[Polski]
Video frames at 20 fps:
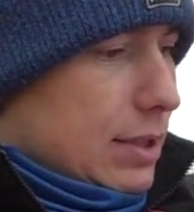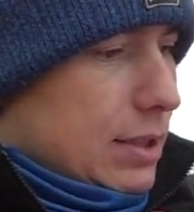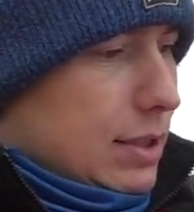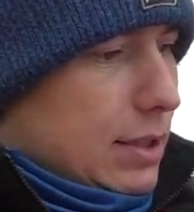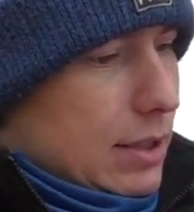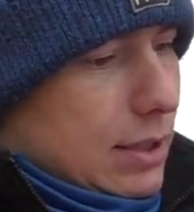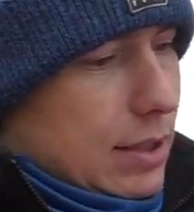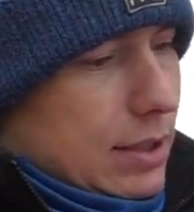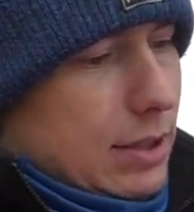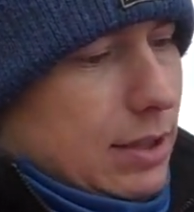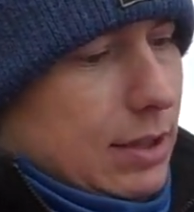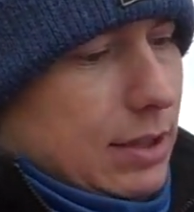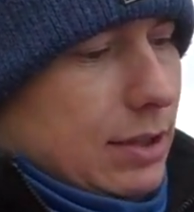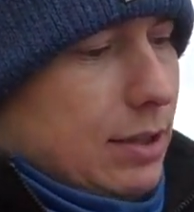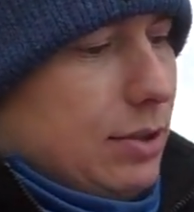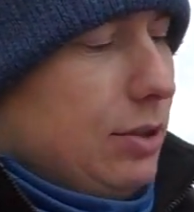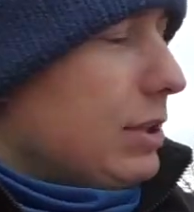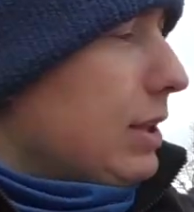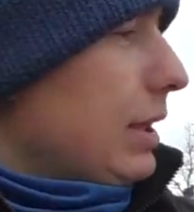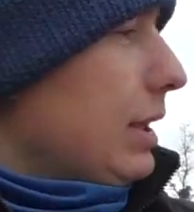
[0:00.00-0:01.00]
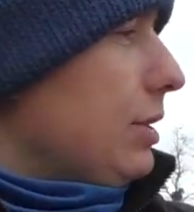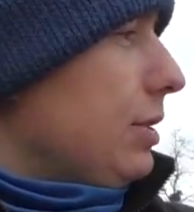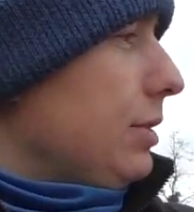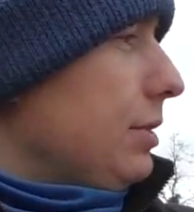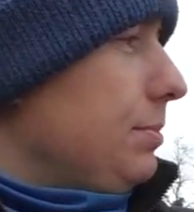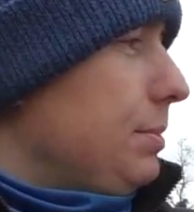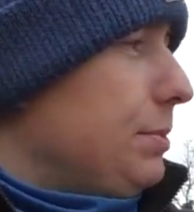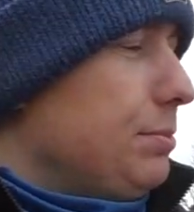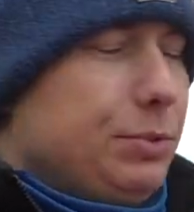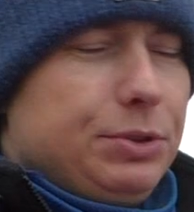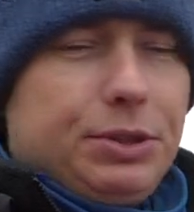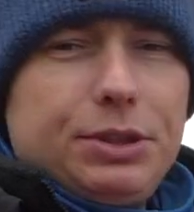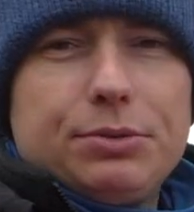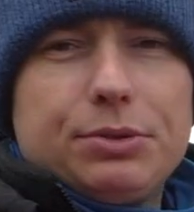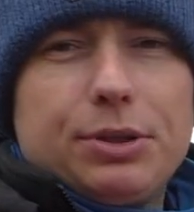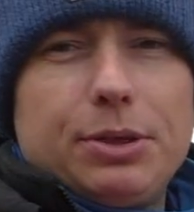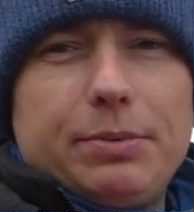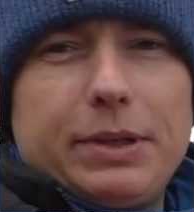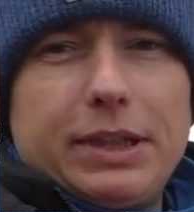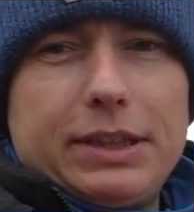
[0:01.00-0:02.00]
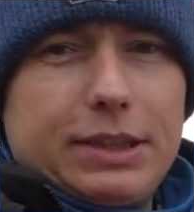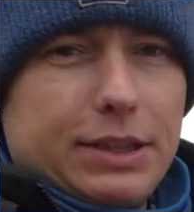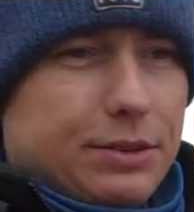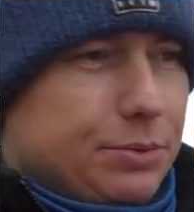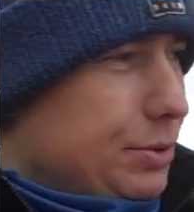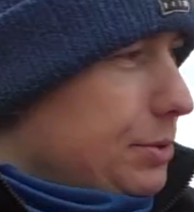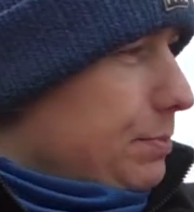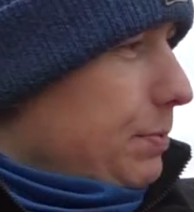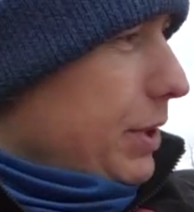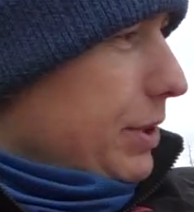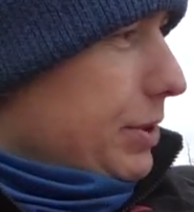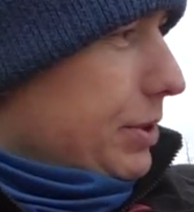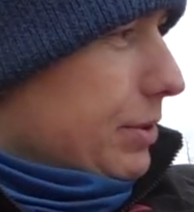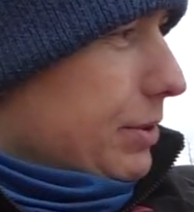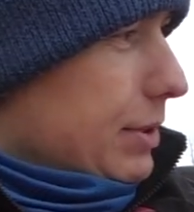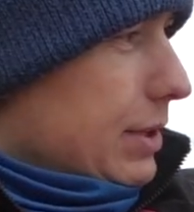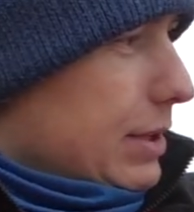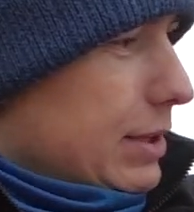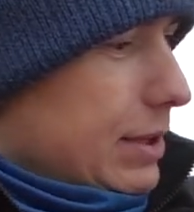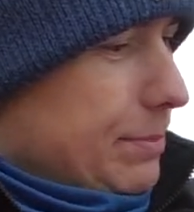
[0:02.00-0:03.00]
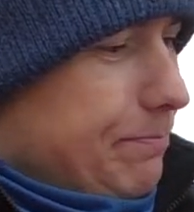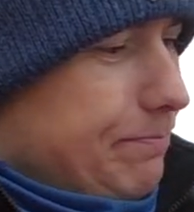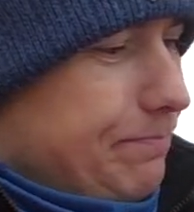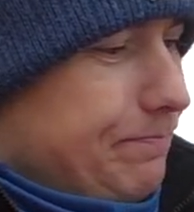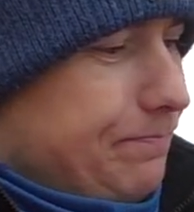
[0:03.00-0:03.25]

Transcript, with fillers: E, do tego bym musiał dobrać jakąś plecionkę.